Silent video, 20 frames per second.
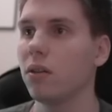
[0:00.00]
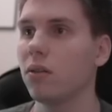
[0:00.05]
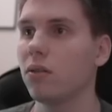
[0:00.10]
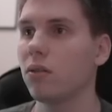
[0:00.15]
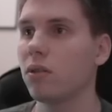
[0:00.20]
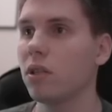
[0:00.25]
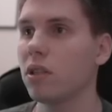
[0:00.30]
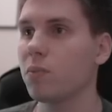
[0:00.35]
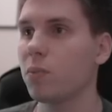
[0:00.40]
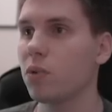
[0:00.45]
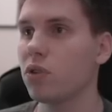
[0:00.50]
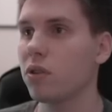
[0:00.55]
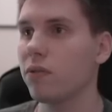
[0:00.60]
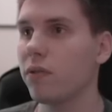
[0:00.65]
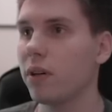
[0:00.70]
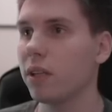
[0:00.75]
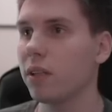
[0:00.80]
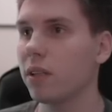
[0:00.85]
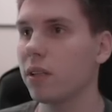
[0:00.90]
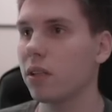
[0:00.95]
No
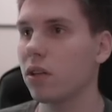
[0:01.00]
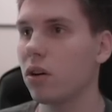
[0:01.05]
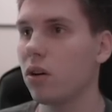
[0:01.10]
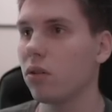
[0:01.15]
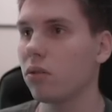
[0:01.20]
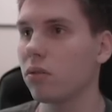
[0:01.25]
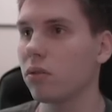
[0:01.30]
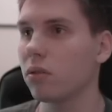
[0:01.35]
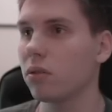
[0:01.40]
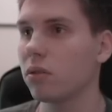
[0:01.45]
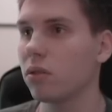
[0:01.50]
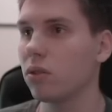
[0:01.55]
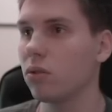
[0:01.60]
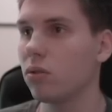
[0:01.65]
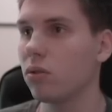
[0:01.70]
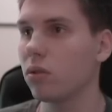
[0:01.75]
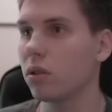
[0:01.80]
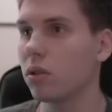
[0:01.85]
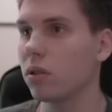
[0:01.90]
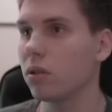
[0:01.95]
niespodziewany kąt,
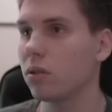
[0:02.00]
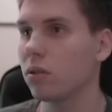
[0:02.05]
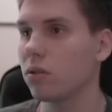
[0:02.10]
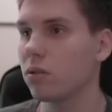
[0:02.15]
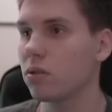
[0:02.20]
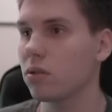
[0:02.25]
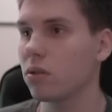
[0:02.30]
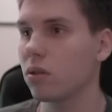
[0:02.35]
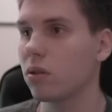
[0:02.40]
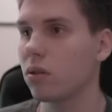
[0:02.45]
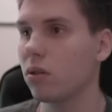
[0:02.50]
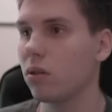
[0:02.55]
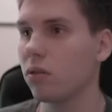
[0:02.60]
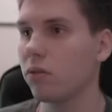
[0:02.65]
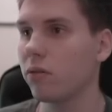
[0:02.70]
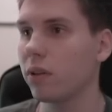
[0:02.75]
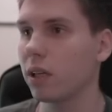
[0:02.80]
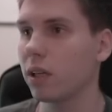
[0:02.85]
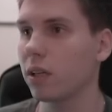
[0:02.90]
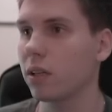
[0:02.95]
róg,
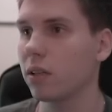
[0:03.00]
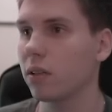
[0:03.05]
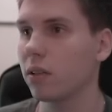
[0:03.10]
cokolwiek.